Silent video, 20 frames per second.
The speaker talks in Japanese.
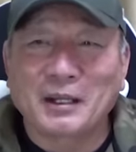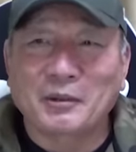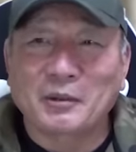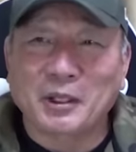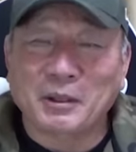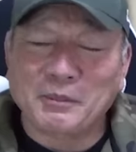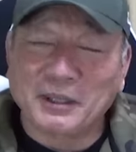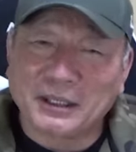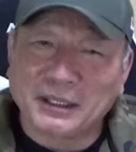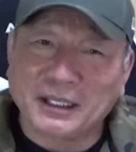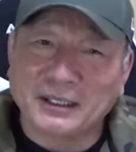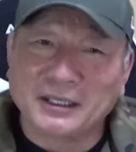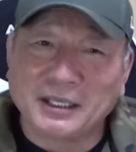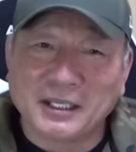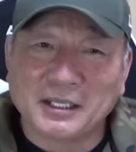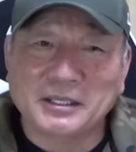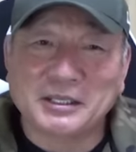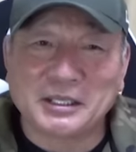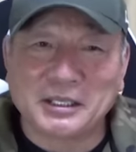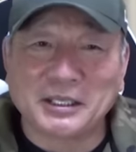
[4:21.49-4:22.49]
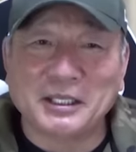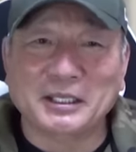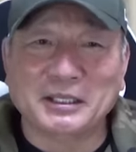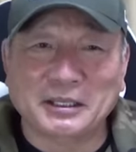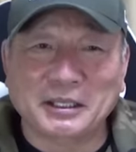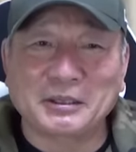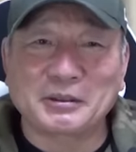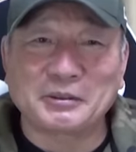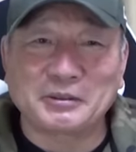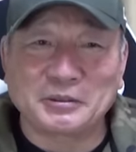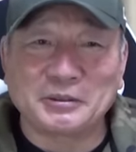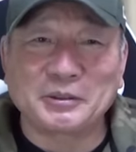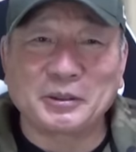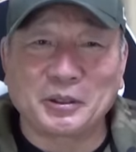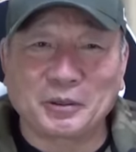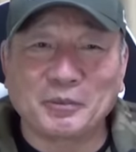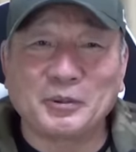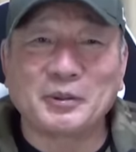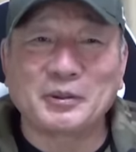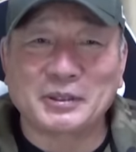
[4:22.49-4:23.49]
これまた新しいなっていうふうに
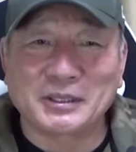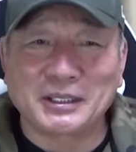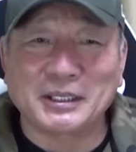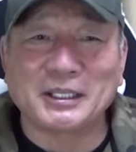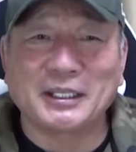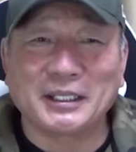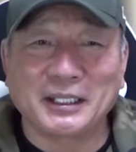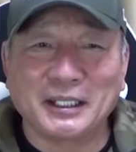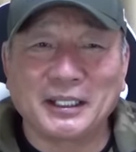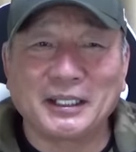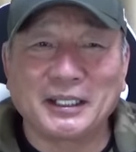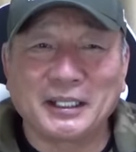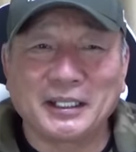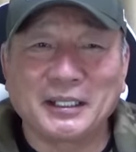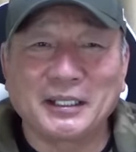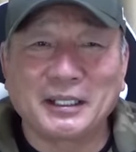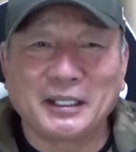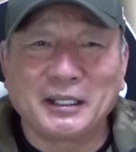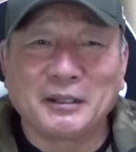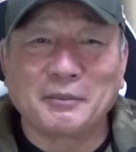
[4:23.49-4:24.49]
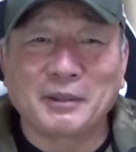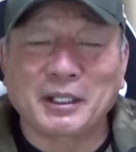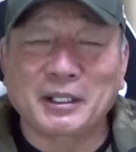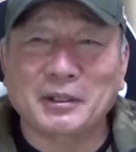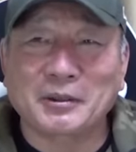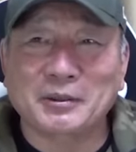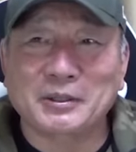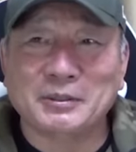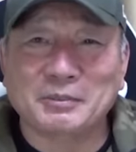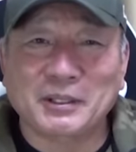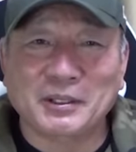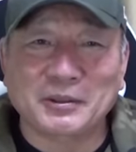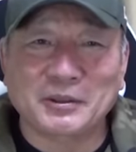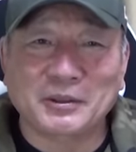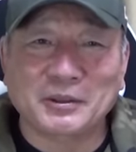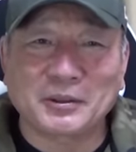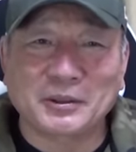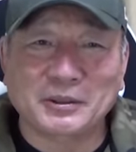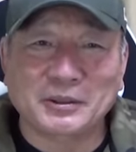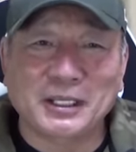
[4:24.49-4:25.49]
思うし、ねうん、まあ、広島
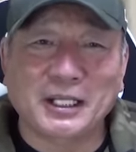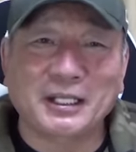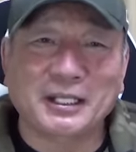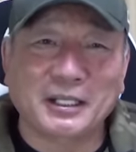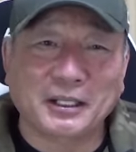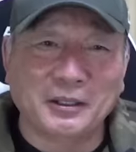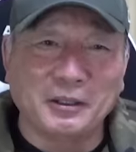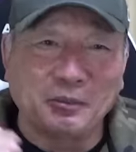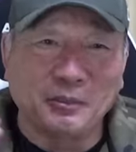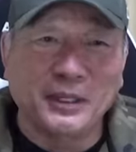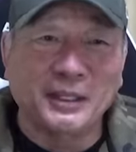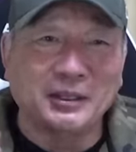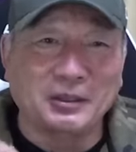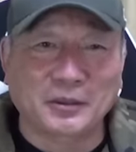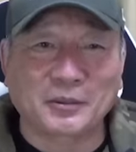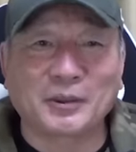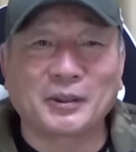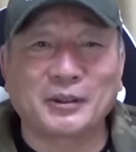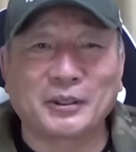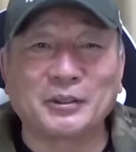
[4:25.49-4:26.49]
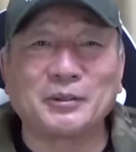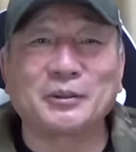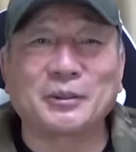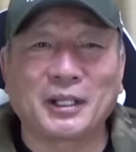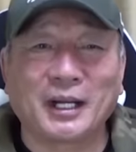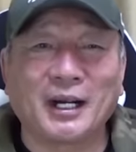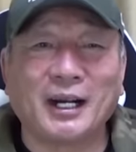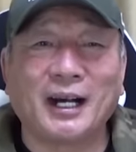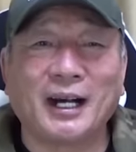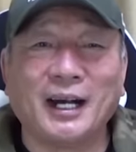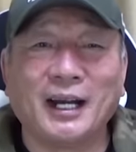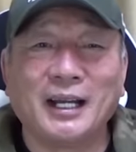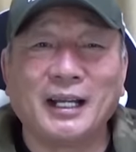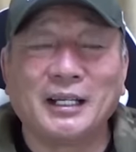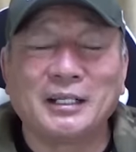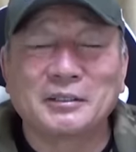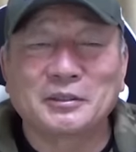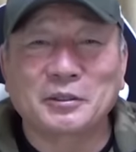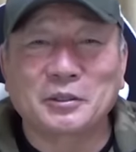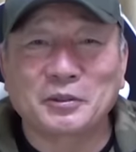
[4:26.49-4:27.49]
の先見の明というか
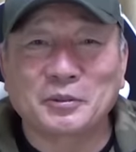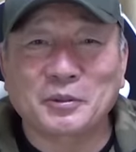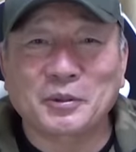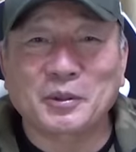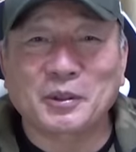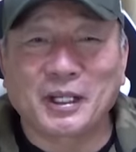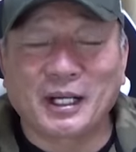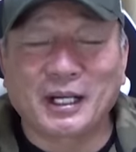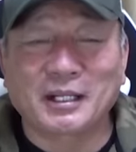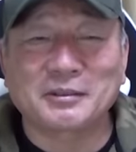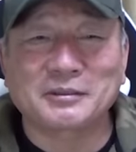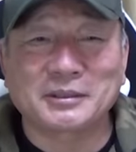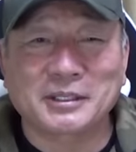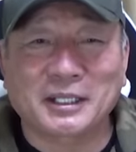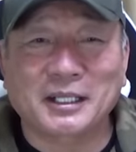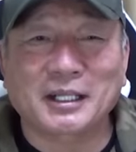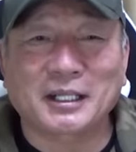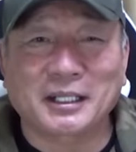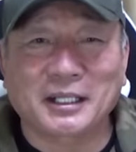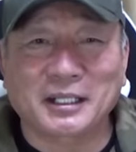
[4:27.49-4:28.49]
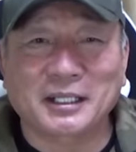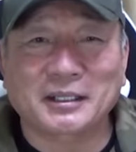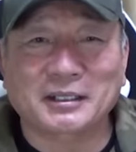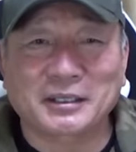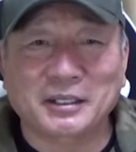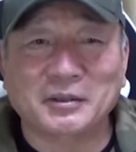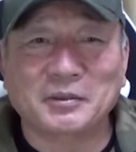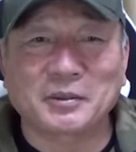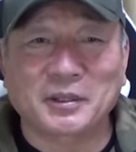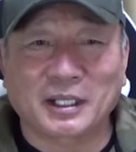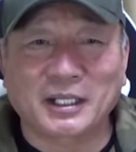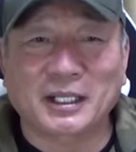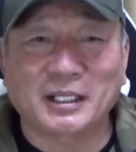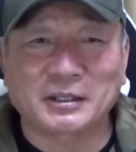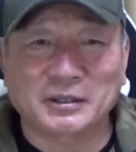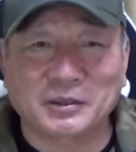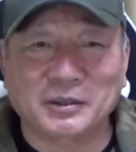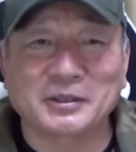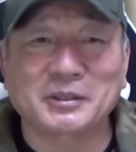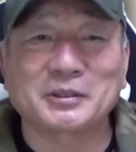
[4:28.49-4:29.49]
そういうものがあるんじゃないかなっていうような
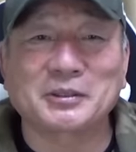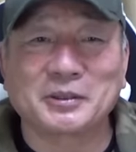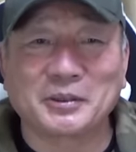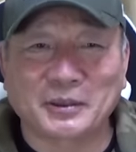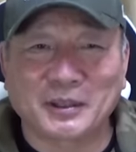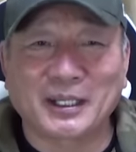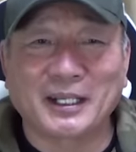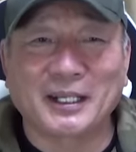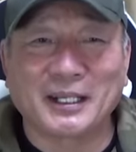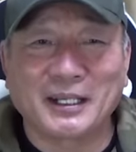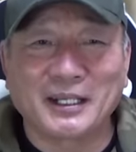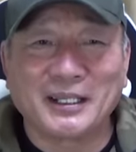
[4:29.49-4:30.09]
感じはするよね。